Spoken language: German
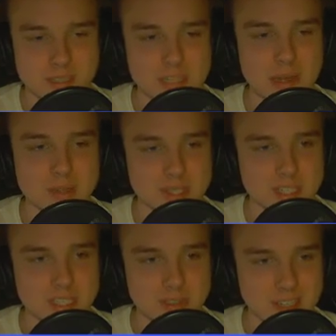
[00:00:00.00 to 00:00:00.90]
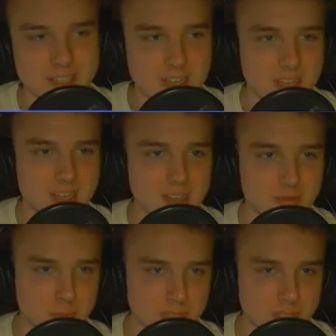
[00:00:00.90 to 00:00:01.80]
Das sagt man so nicht, ich weiß.
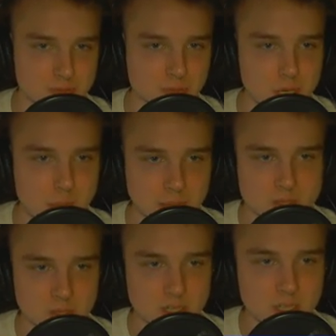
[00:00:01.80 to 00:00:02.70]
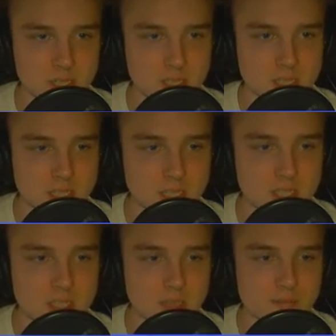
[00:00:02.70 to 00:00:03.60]
Ich meine eine Vollbremsung.
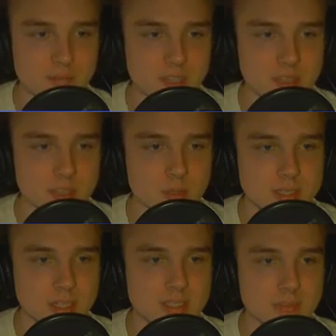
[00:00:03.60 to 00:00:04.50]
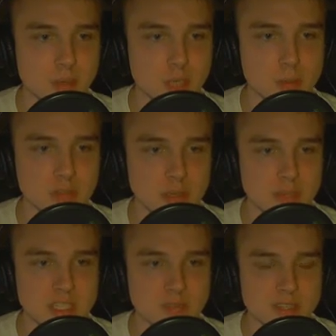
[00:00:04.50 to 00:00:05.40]
So dass der St. Pauli-Spieler auf
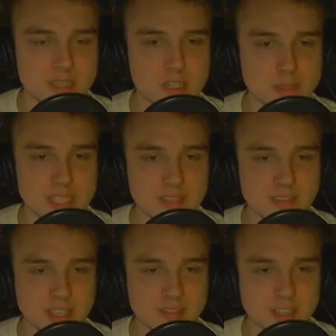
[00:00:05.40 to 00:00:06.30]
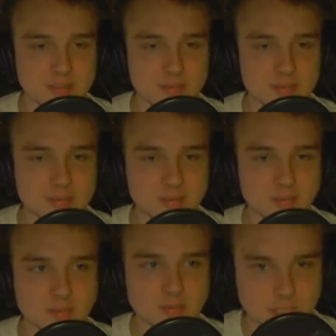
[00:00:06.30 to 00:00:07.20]
einmal 20 Kilometer weit weg war.
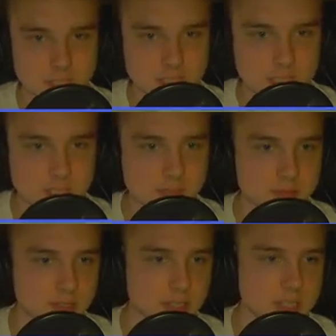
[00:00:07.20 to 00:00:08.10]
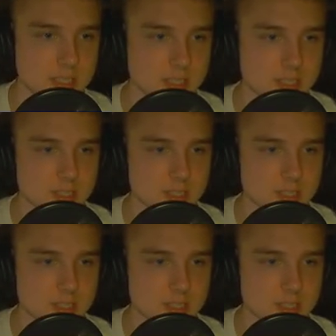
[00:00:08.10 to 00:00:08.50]
Boah.